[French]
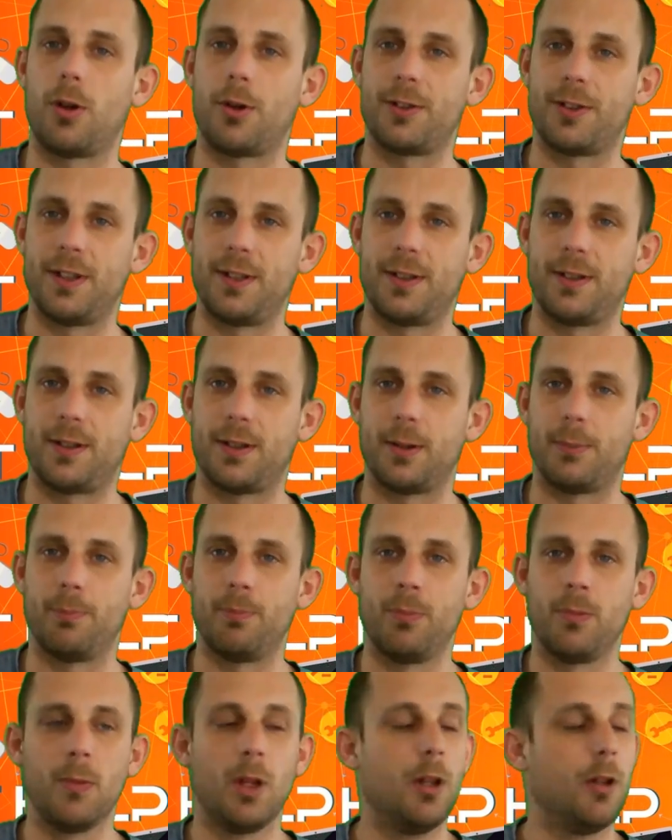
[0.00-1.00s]
leur site.
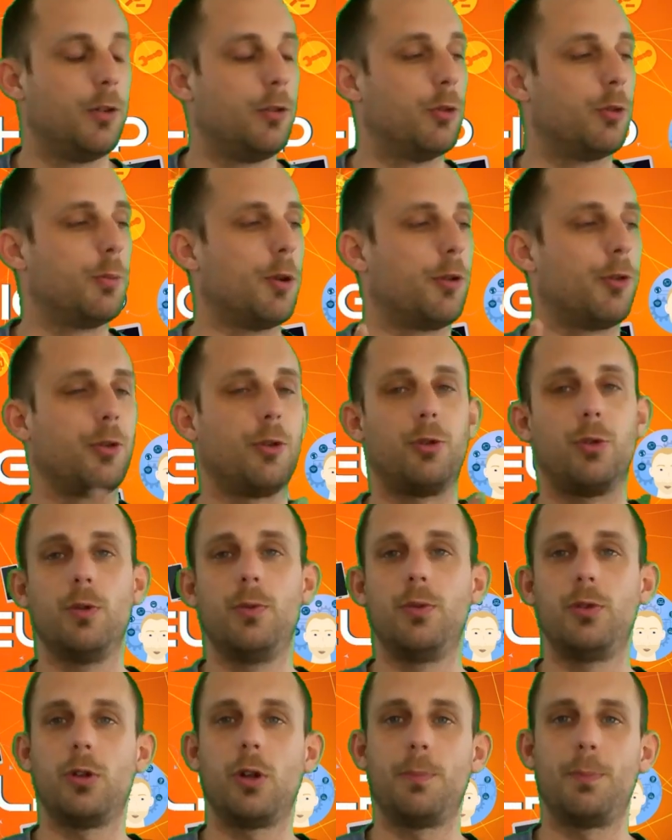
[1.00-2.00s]
Donc bah, on se
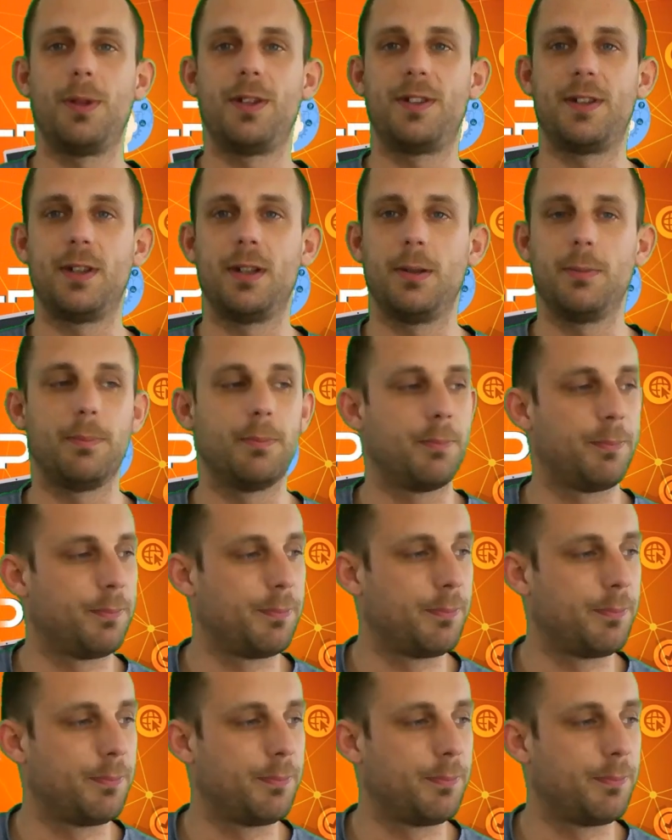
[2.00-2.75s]
retrouve sur le PC.